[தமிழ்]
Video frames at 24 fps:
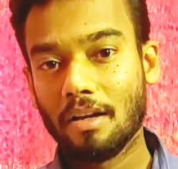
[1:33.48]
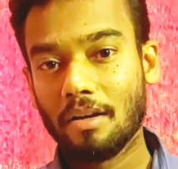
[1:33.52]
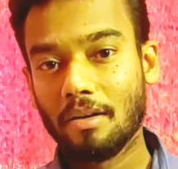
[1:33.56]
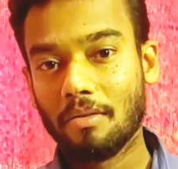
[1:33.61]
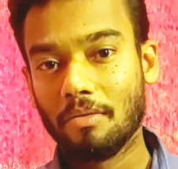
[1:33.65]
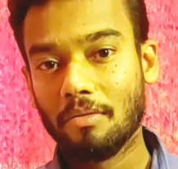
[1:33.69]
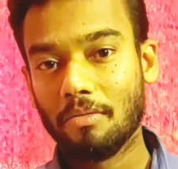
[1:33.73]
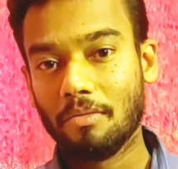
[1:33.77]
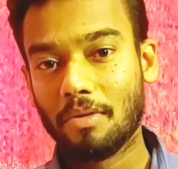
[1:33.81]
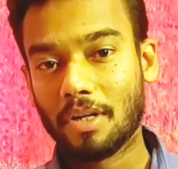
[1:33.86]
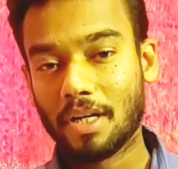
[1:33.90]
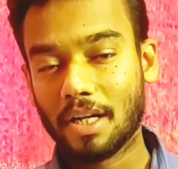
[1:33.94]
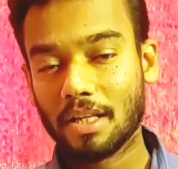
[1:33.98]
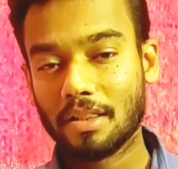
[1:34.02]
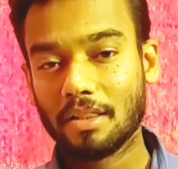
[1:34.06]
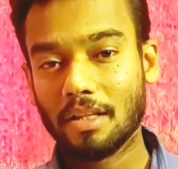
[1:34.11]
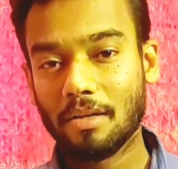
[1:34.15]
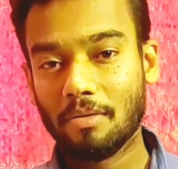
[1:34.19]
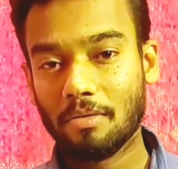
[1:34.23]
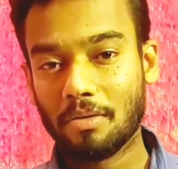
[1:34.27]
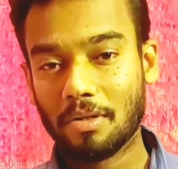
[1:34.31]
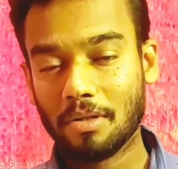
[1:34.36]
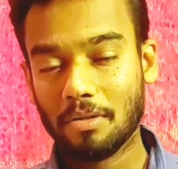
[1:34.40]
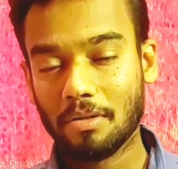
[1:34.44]
ஒரு இடத்துல
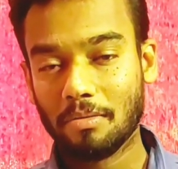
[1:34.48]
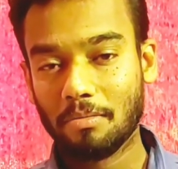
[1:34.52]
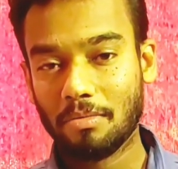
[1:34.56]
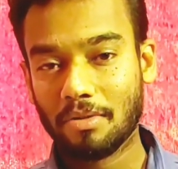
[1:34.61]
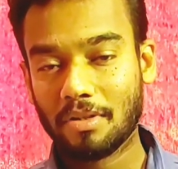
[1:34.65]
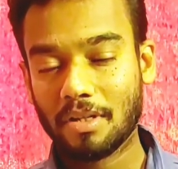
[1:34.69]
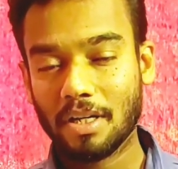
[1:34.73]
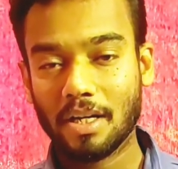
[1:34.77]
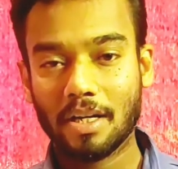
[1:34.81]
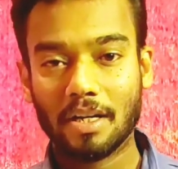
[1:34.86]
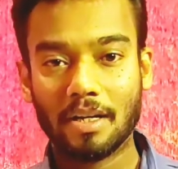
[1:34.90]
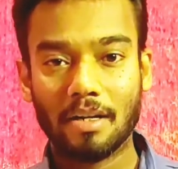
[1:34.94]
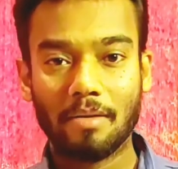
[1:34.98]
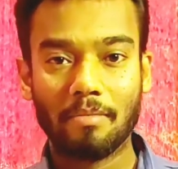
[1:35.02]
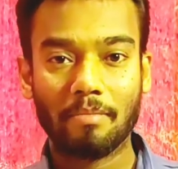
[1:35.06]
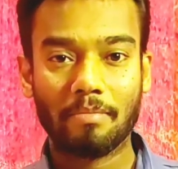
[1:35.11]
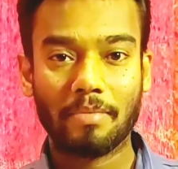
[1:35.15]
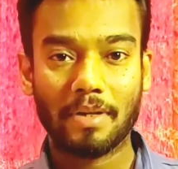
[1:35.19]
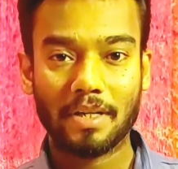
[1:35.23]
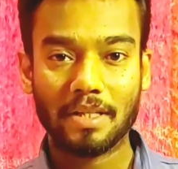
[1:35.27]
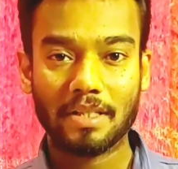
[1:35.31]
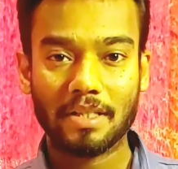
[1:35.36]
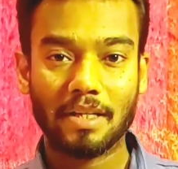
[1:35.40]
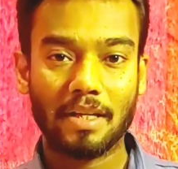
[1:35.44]
ஒரு புக்கில் நான்
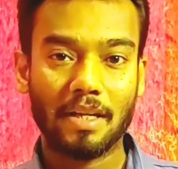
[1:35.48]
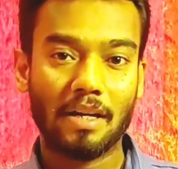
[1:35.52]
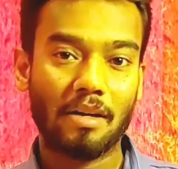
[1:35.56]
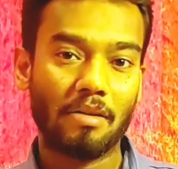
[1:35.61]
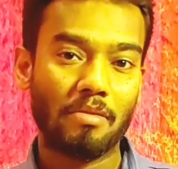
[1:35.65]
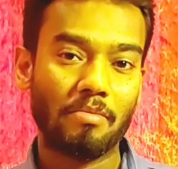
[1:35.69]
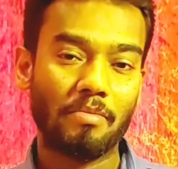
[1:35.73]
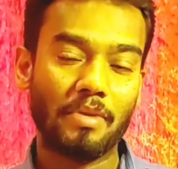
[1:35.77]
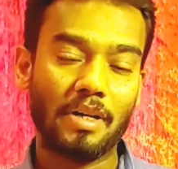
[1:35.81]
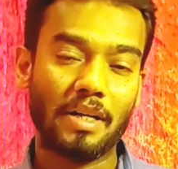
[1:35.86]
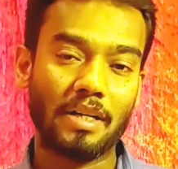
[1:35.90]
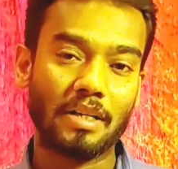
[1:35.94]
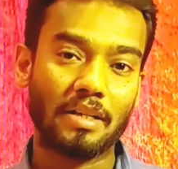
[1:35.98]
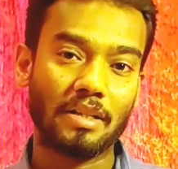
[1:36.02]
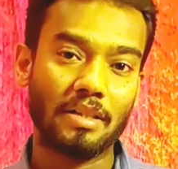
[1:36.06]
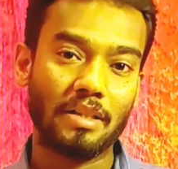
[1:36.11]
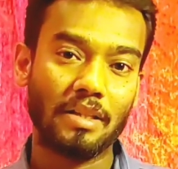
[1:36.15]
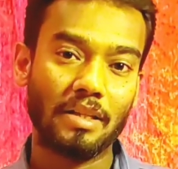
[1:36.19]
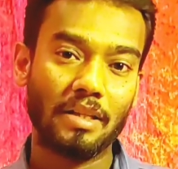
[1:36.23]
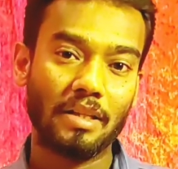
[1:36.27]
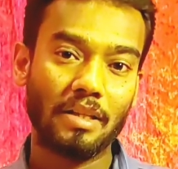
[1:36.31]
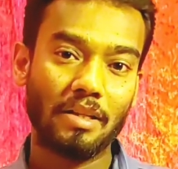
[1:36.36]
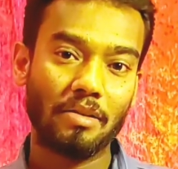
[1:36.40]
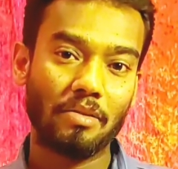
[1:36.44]
படித்த யாகமாக இருக்குது
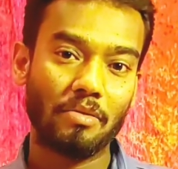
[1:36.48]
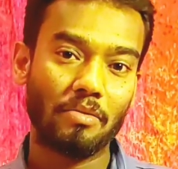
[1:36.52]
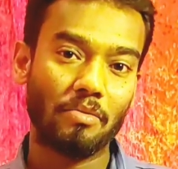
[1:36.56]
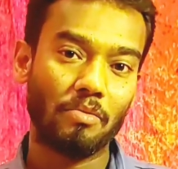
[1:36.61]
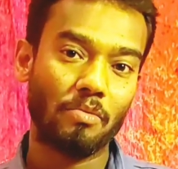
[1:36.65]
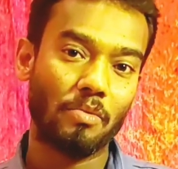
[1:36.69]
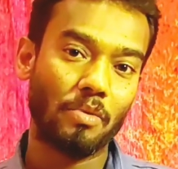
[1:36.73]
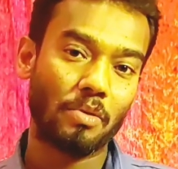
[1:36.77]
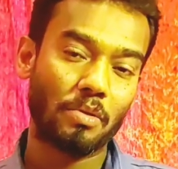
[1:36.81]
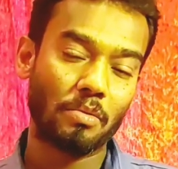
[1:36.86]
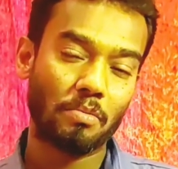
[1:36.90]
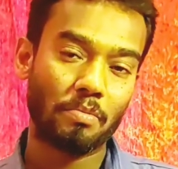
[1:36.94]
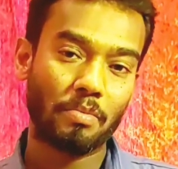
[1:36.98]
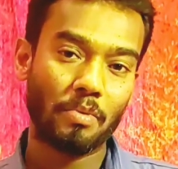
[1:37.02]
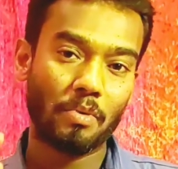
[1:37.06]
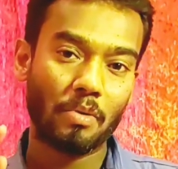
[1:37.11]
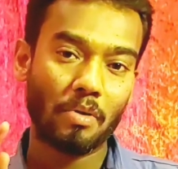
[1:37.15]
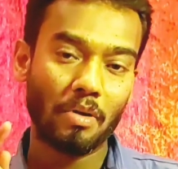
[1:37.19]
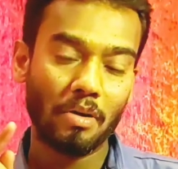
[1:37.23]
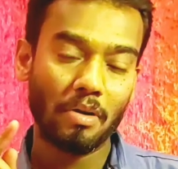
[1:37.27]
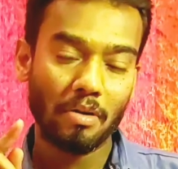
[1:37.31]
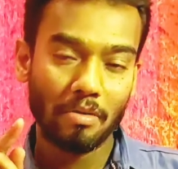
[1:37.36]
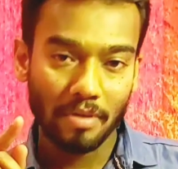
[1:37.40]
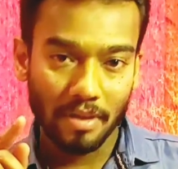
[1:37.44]
ஒரு
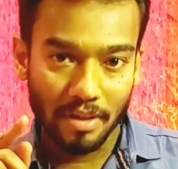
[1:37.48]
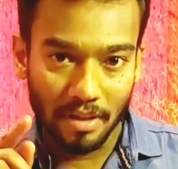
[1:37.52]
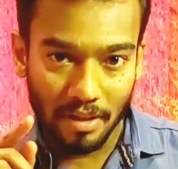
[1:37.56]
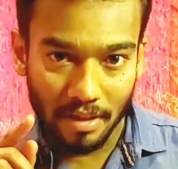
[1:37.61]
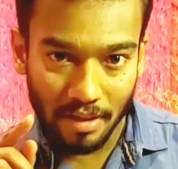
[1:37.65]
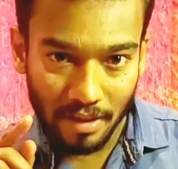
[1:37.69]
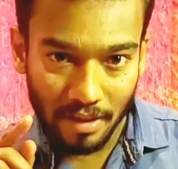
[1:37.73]
பொருள் வந்து